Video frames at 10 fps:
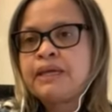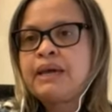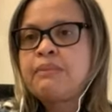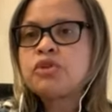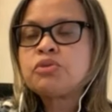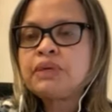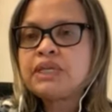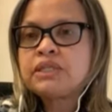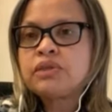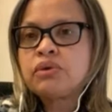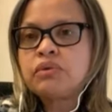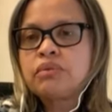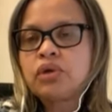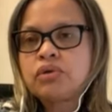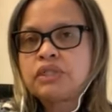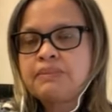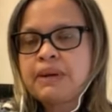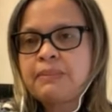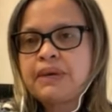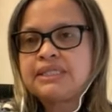Hemos visto los
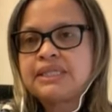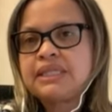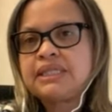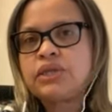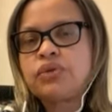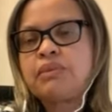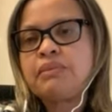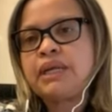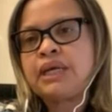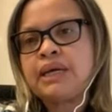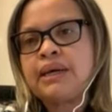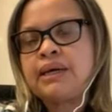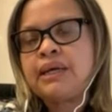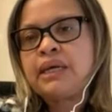demás países de Centroamérica